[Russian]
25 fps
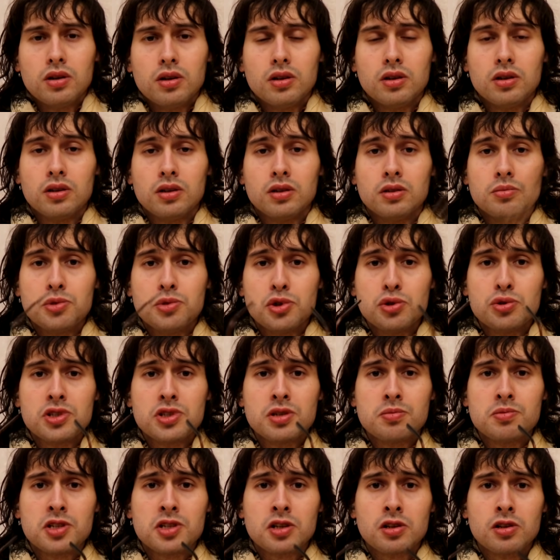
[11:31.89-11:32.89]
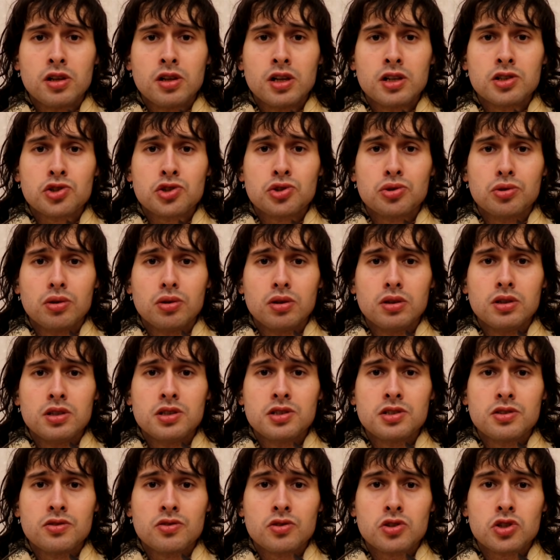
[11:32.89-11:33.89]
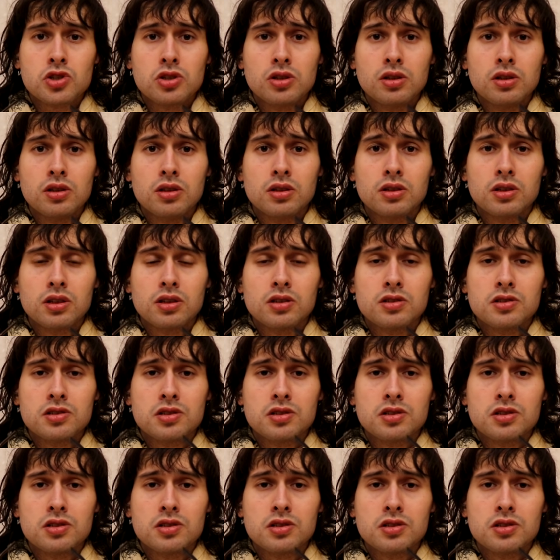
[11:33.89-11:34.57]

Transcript: А, бьюсь об заклад, что они совершили так